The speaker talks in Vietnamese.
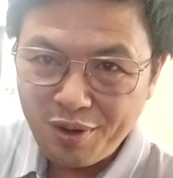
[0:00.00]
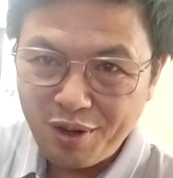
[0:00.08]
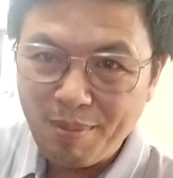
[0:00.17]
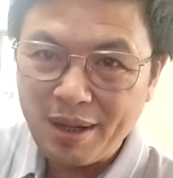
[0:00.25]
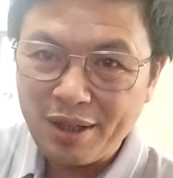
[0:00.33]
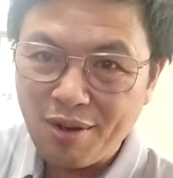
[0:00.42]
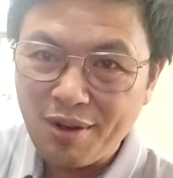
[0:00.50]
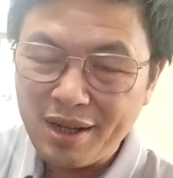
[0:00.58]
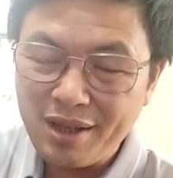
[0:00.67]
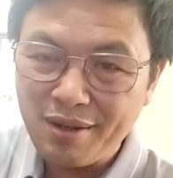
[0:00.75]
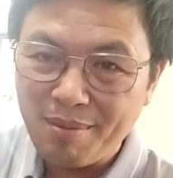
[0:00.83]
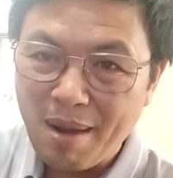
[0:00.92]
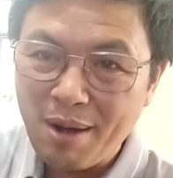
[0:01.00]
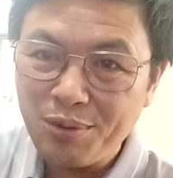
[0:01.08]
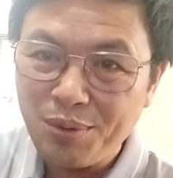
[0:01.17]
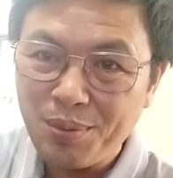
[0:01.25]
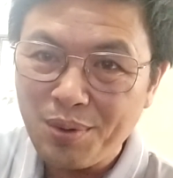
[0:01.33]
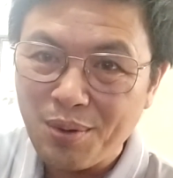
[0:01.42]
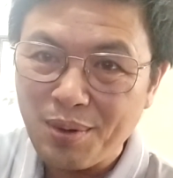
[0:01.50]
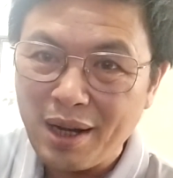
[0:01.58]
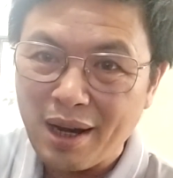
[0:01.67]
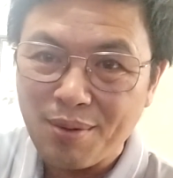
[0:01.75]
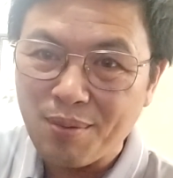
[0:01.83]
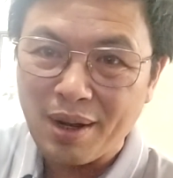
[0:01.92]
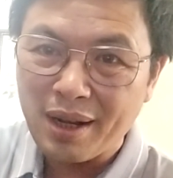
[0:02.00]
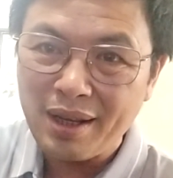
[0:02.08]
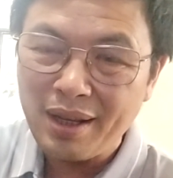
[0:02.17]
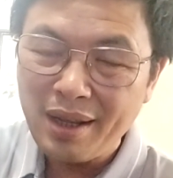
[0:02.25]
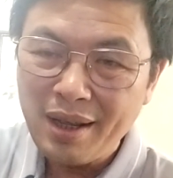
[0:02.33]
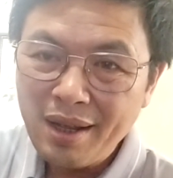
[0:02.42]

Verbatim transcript: nhưng mà do cái sự bao dung độ lượng của cái